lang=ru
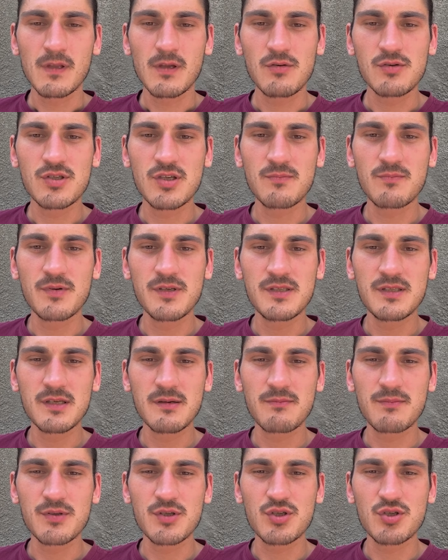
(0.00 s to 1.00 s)
Очень
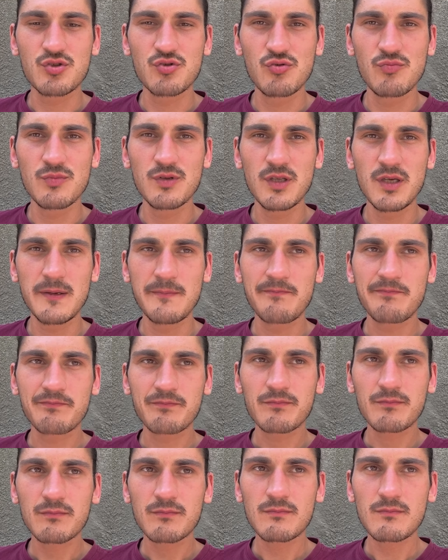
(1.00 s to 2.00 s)
быстро, бесшумно.
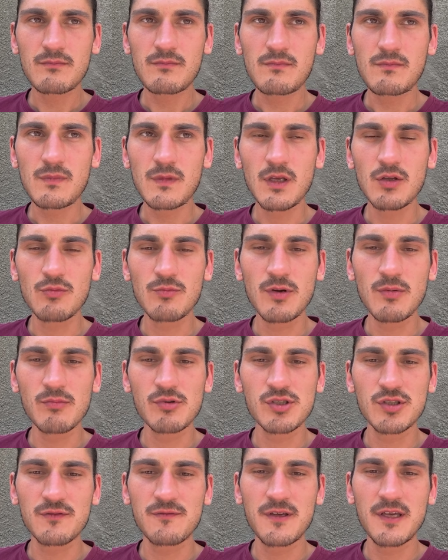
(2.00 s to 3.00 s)
Думаю,
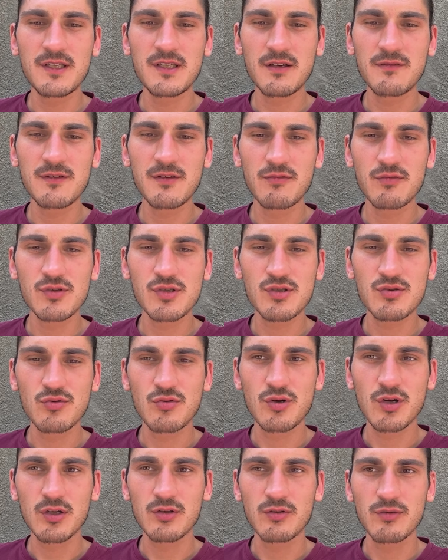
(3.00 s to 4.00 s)
может ветер в его
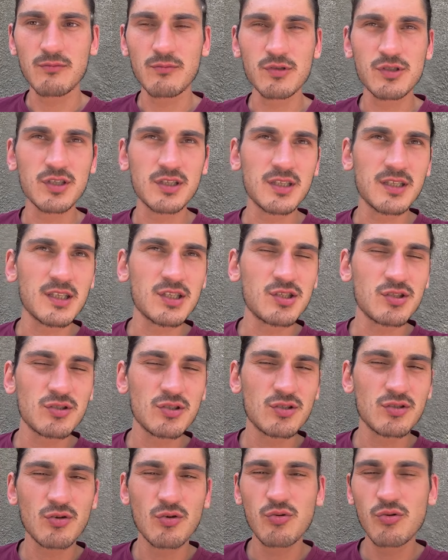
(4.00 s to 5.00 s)
сторону, может это
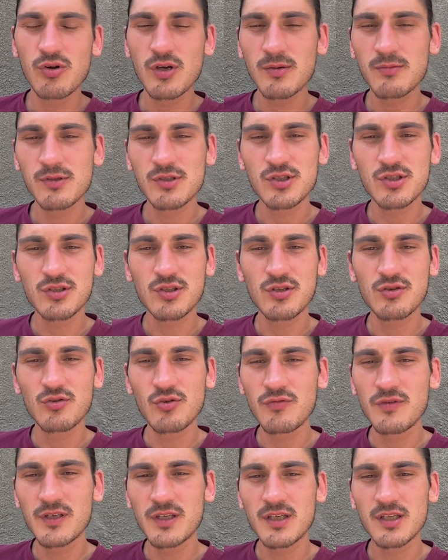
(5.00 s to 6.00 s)
что-то другое, может что-то
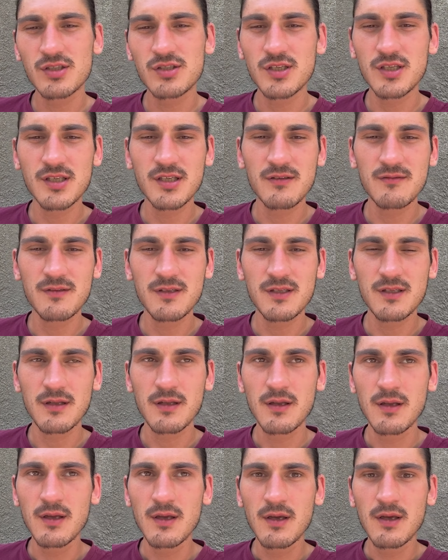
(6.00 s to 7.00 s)
новенькое, что я не видел.
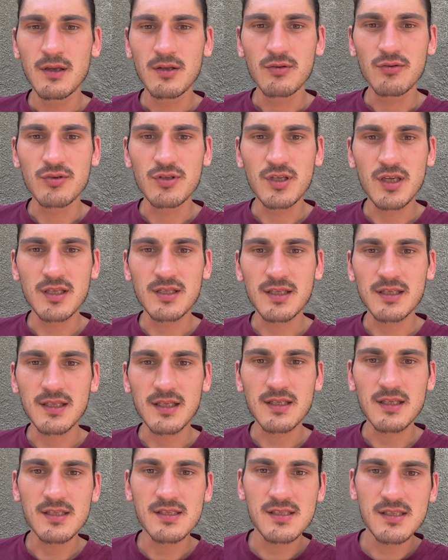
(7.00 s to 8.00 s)
Но нет,
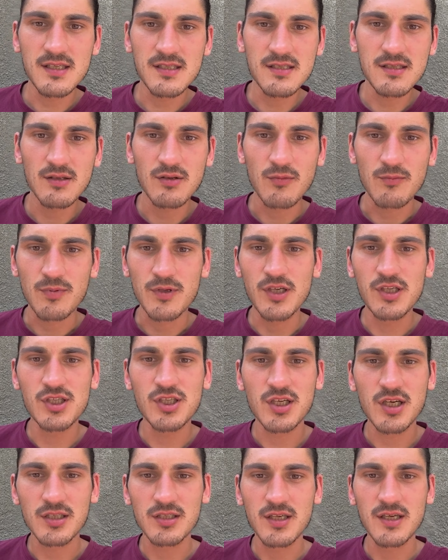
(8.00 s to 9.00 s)
это неестественно.
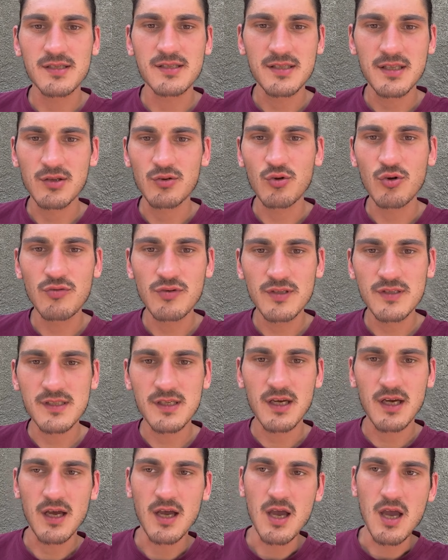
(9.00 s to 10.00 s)
Ближе, когда
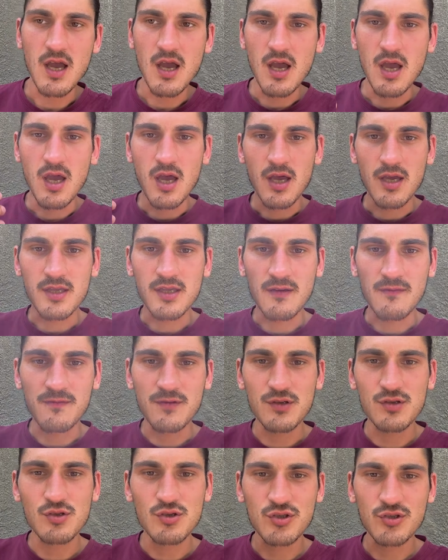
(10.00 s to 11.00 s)
становится, я
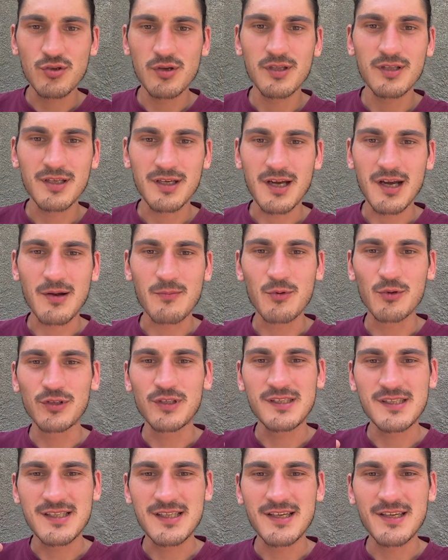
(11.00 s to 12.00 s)
вижу, что это как
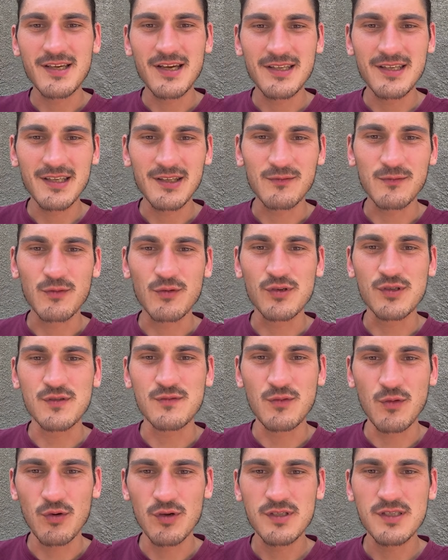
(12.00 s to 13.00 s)
будто слияние двух
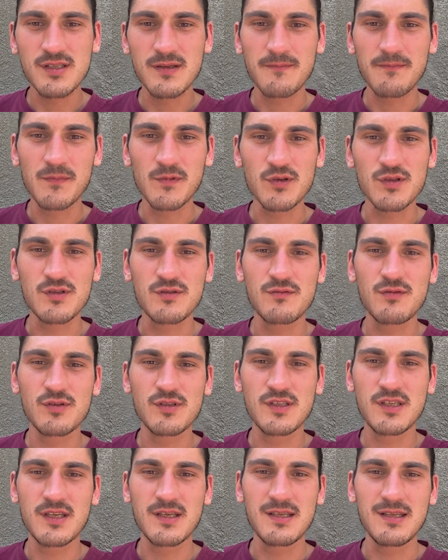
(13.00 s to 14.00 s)
звезд, ну,
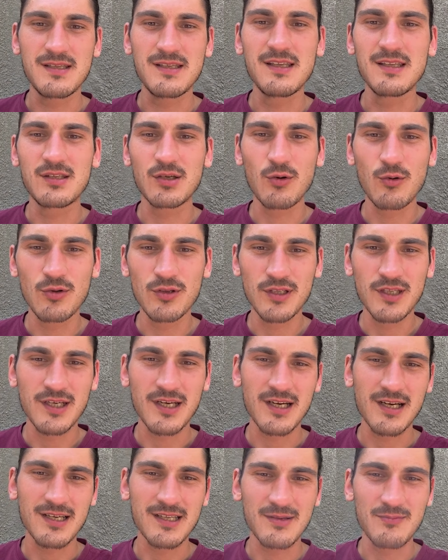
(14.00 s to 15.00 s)
звезды нейтронные,
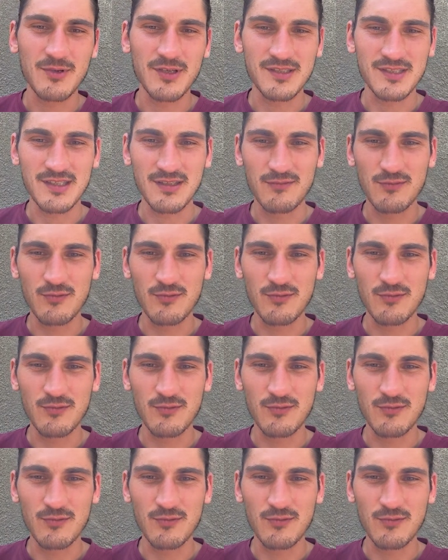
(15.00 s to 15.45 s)
как анимация